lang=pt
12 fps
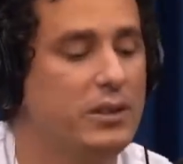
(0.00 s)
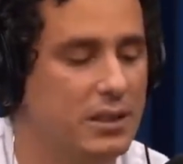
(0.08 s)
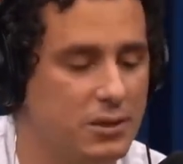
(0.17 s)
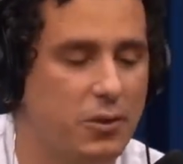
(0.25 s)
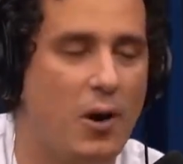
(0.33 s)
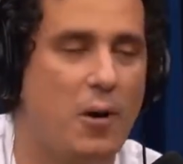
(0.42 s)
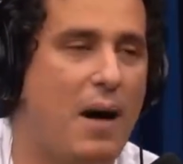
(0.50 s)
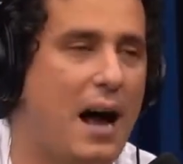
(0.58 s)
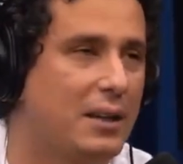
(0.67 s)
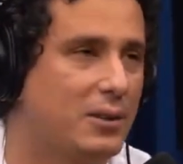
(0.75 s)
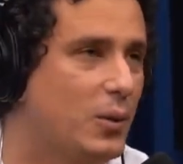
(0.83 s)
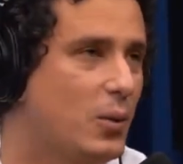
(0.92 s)
nesse
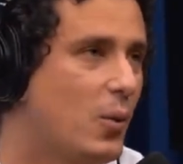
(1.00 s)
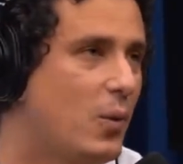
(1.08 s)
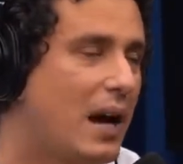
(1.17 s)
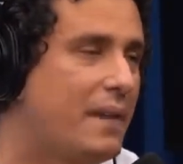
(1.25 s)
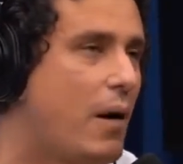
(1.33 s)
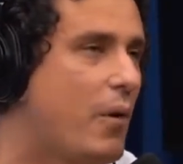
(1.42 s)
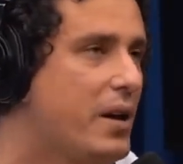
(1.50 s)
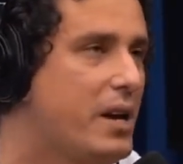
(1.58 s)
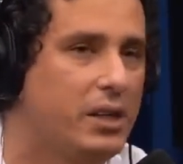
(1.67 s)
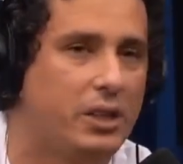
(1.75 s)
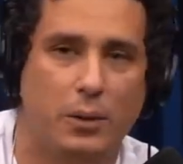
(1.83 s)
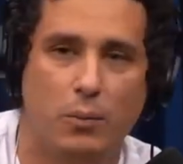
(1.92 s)
formato, o canal
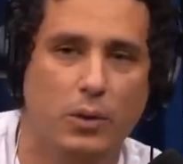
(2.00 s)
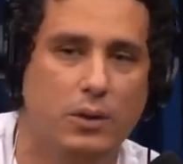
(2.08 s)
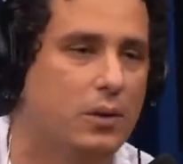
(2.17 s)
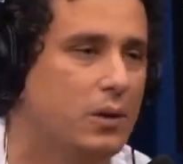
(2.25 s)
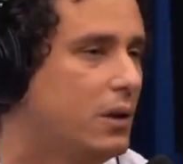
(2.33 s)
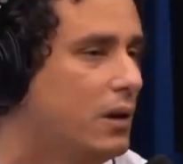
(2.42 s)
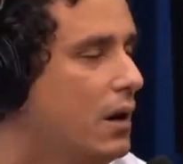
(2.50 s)
Ish, muito...